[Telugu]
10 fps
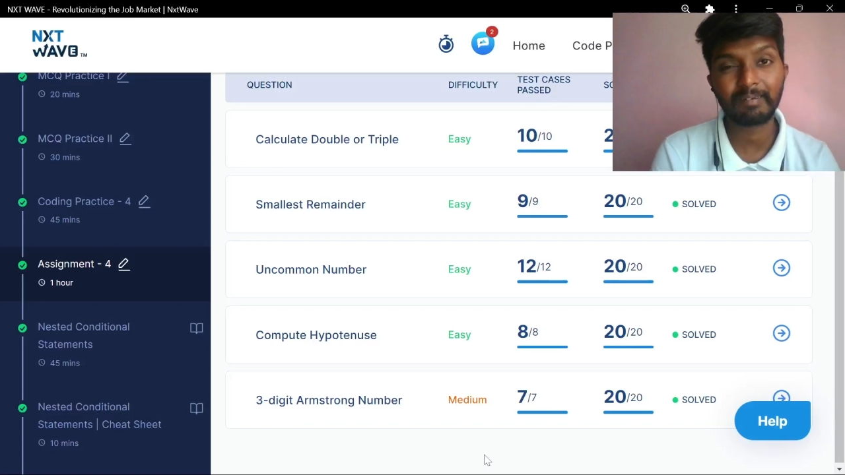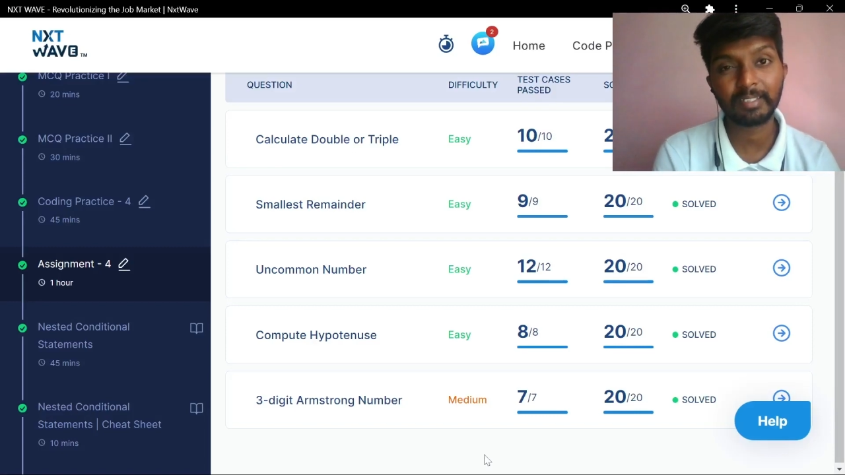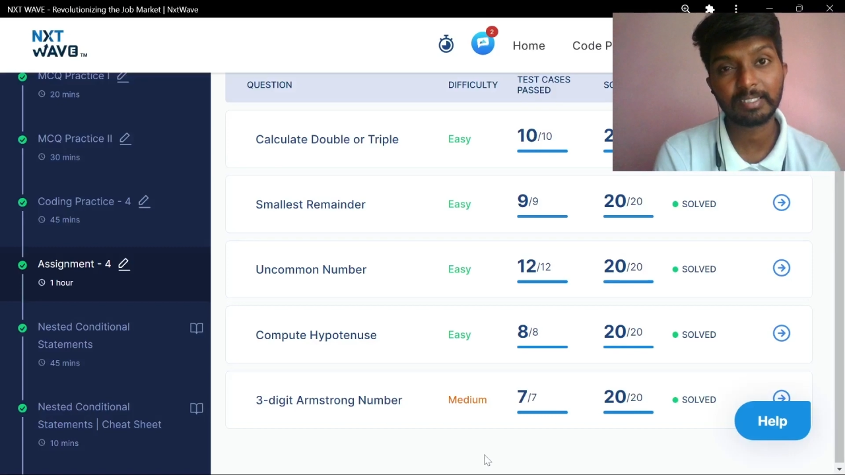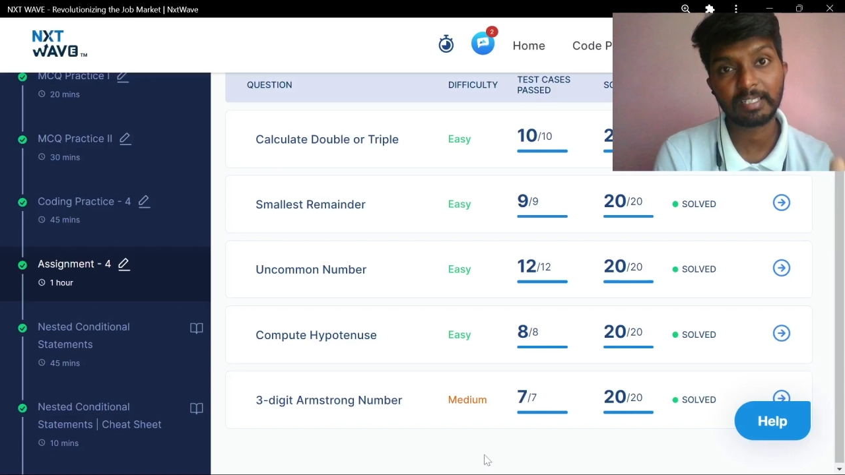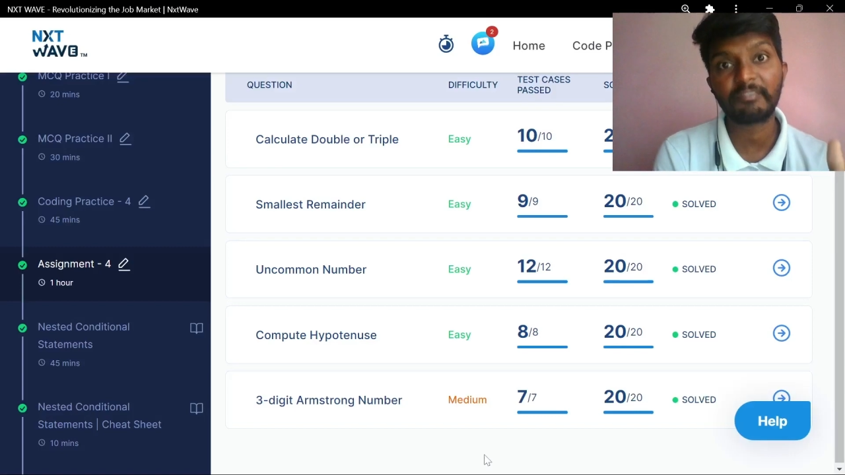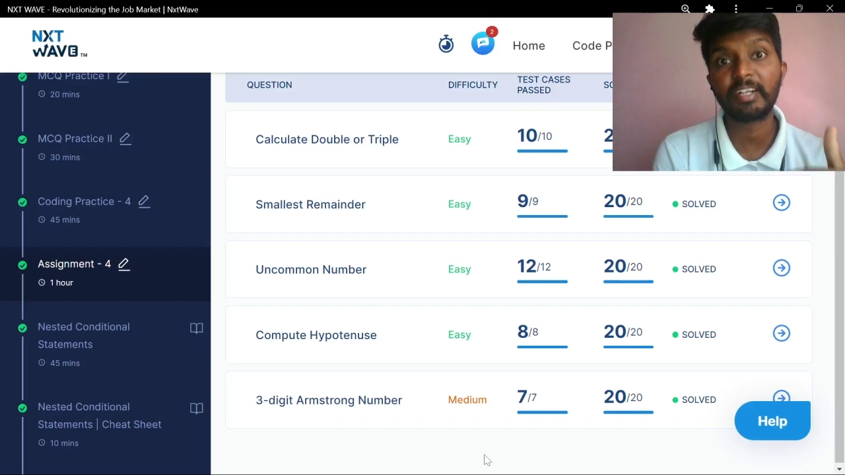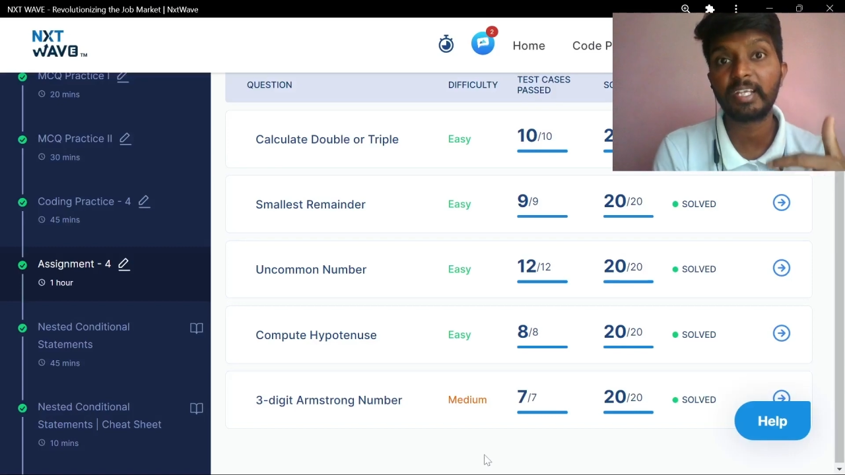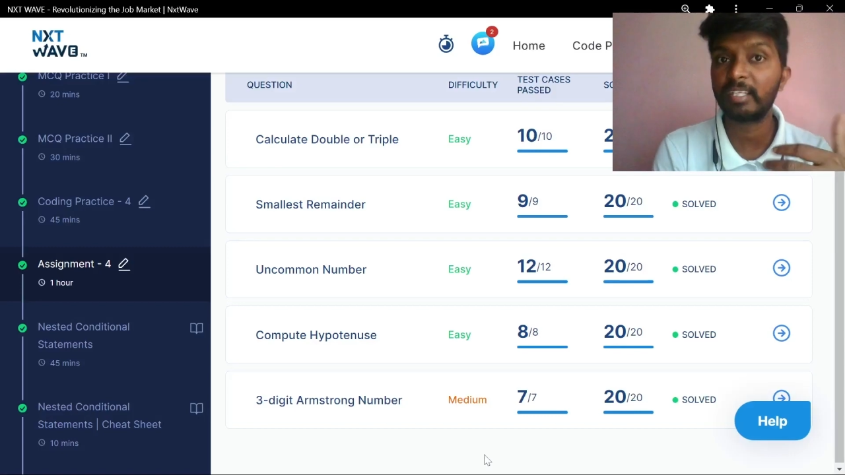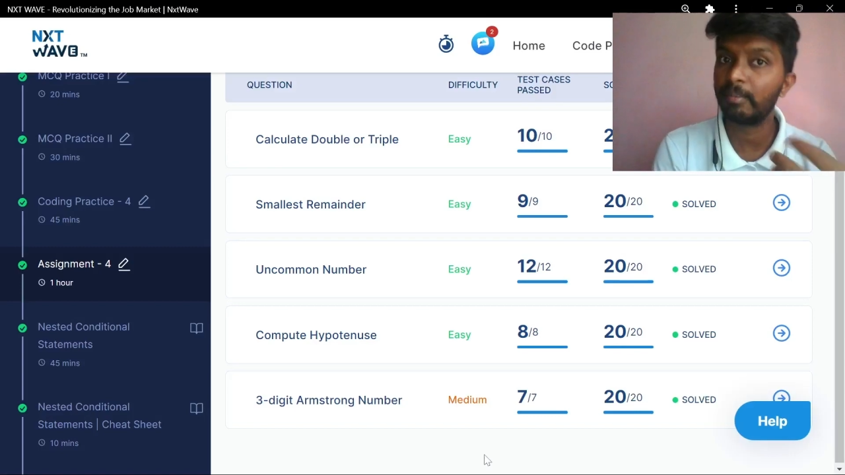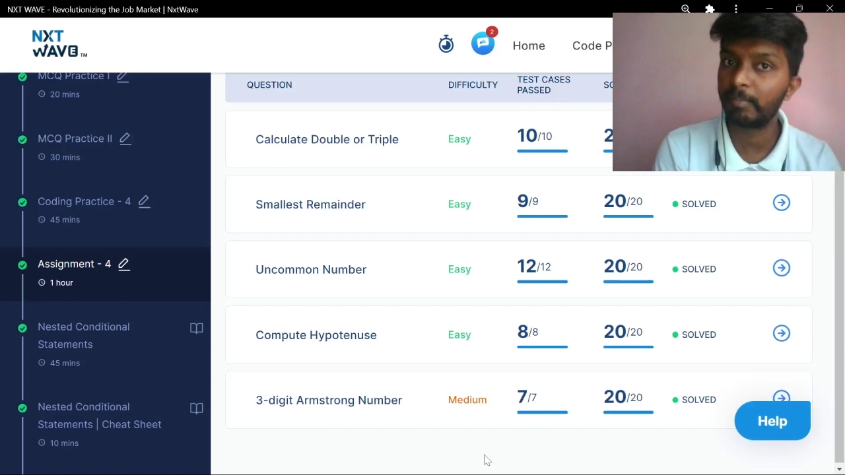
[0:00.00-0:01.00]
తర్వాత సఫర్
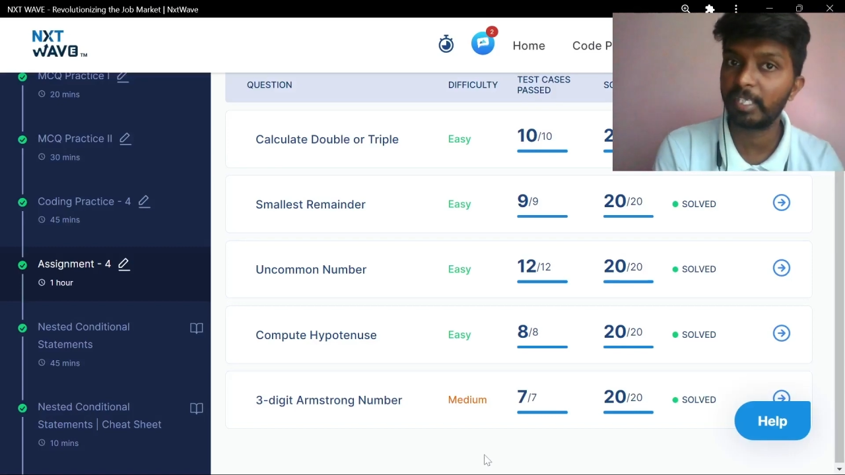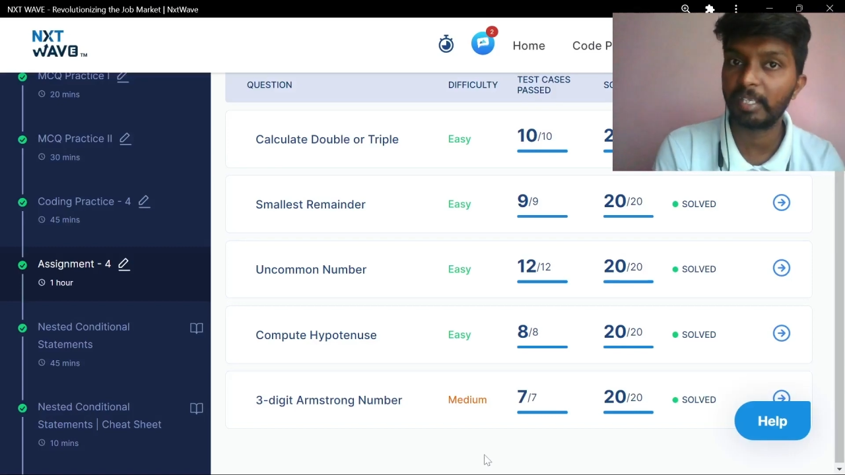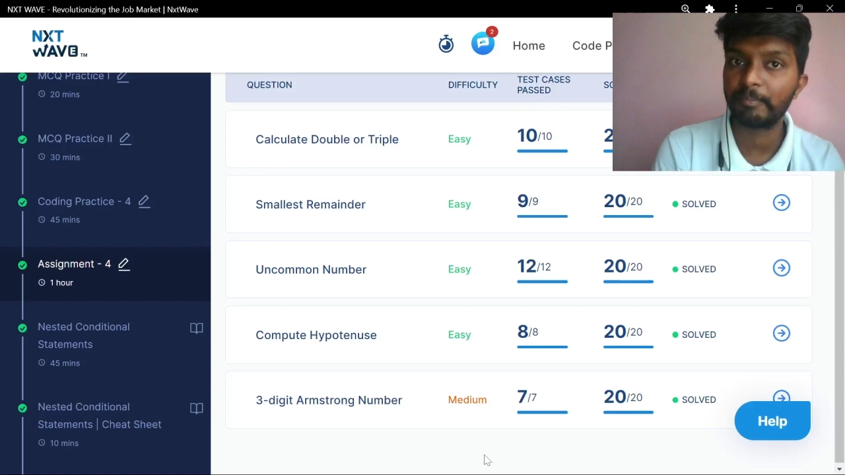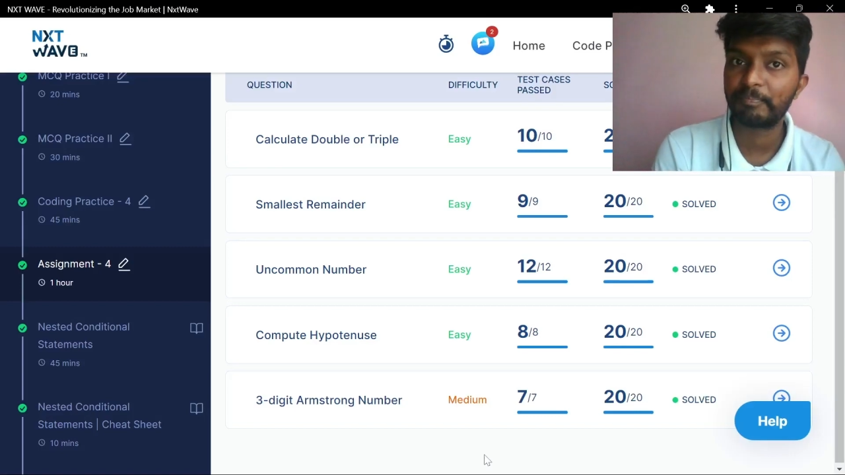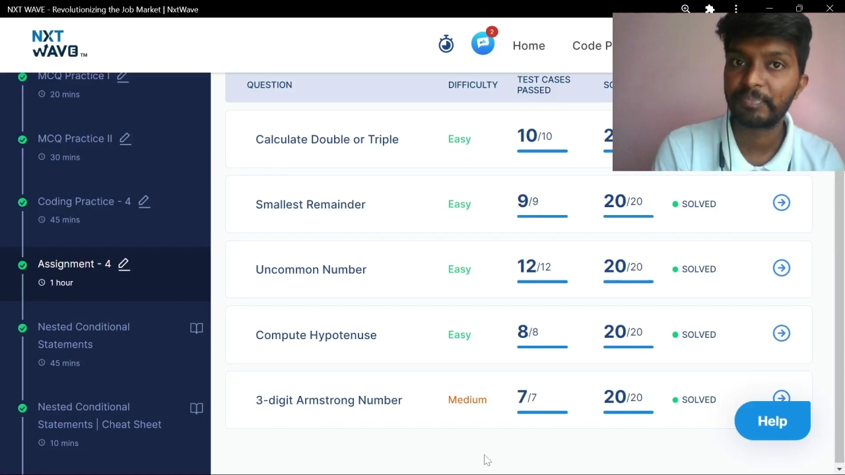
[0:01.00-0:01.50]
అయ్యేది మీరే